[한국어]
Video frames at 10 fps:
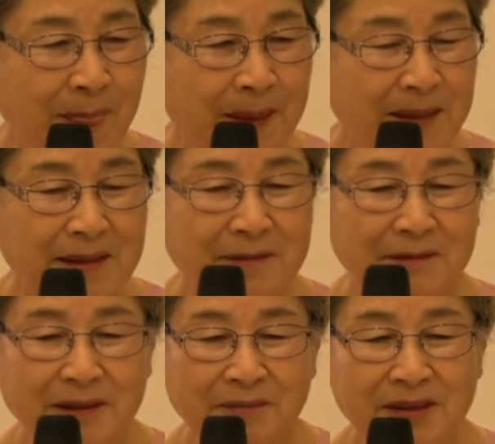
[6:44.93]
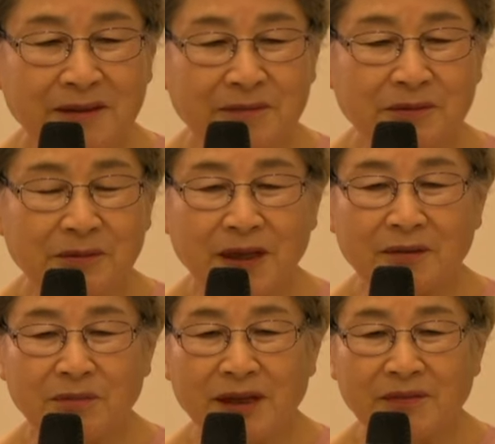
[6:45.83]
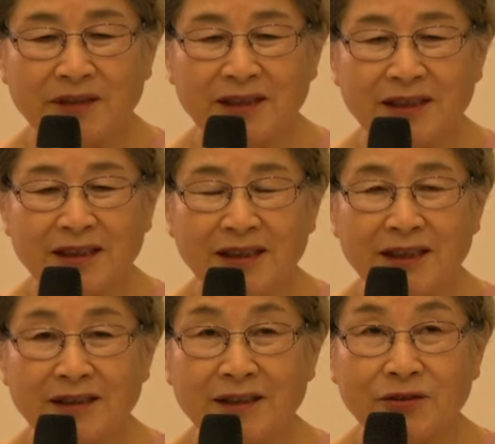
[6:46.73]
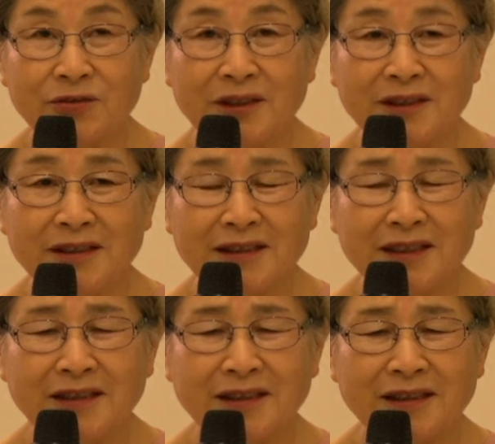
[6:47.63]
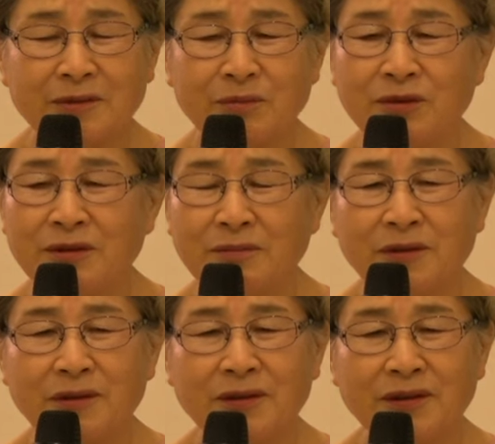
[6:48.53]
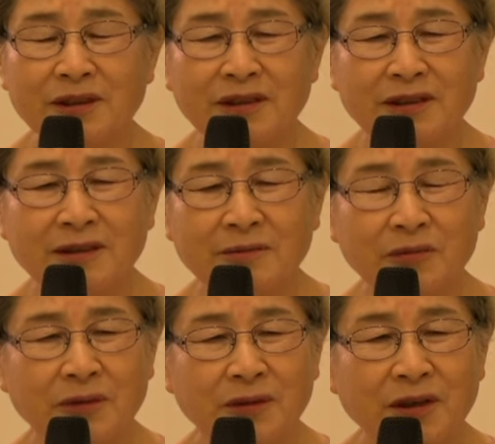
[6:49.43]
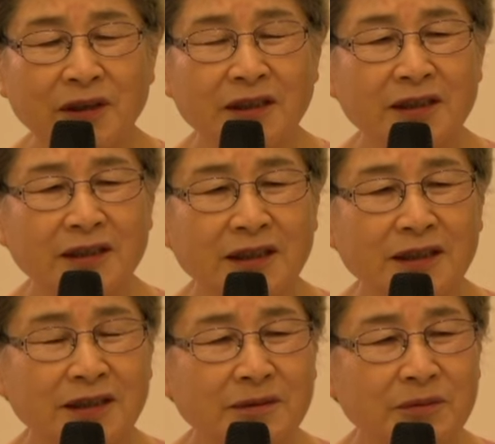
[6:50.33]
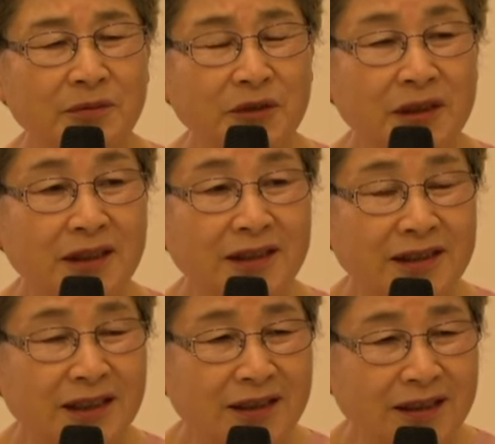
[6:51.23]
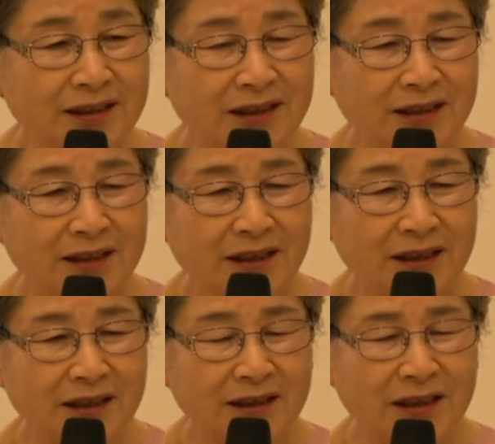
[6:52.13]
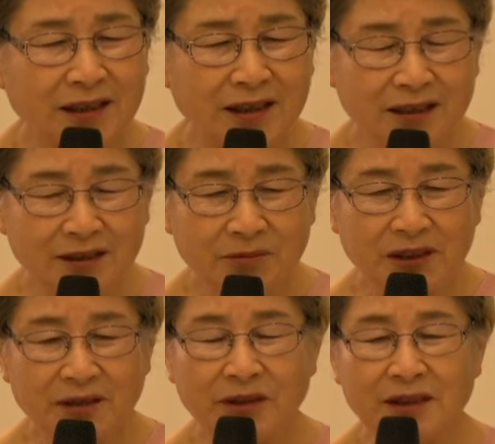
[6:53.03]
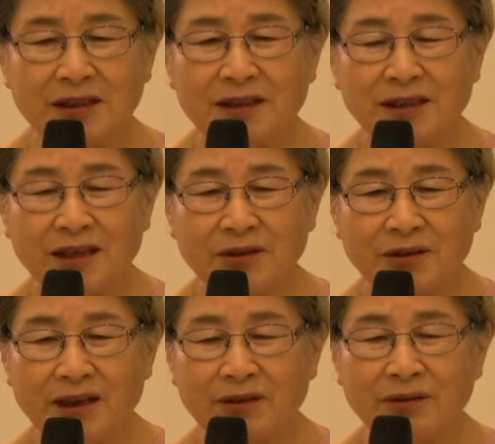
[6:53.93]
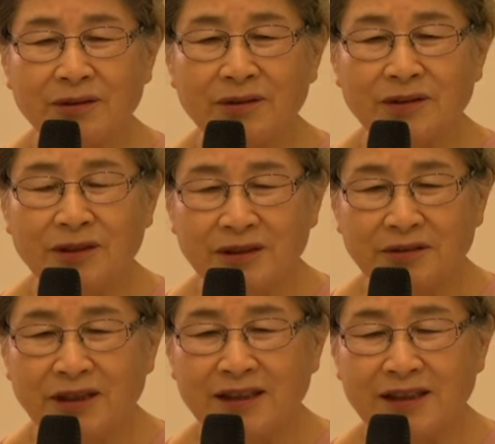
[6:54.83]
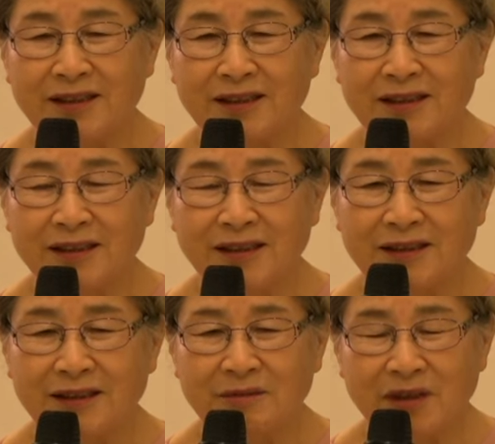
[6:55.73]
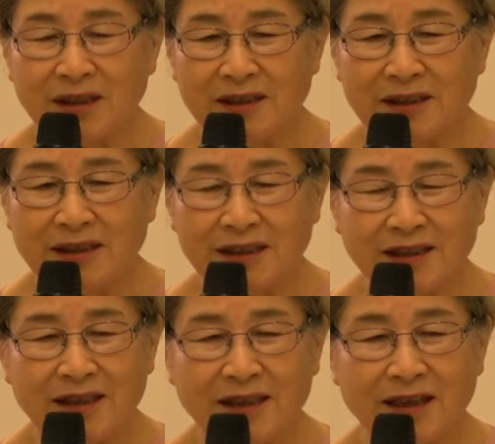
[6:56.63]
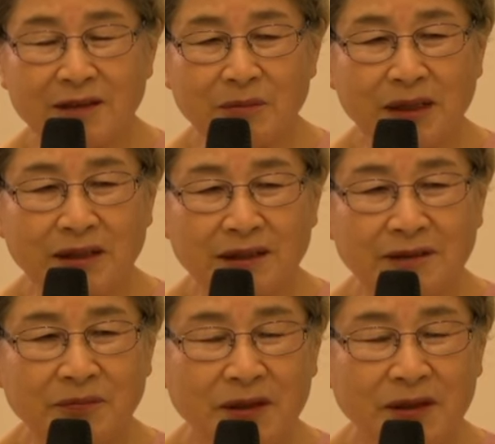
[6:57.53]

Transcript: 여러분이 믿음으로 말미암 의라 하는 주제는 상당히 무겁고 역겹고 어떻게 들어보면 식상한 너무나 많이 사용하고 들어왔던 정말 식상할 만큼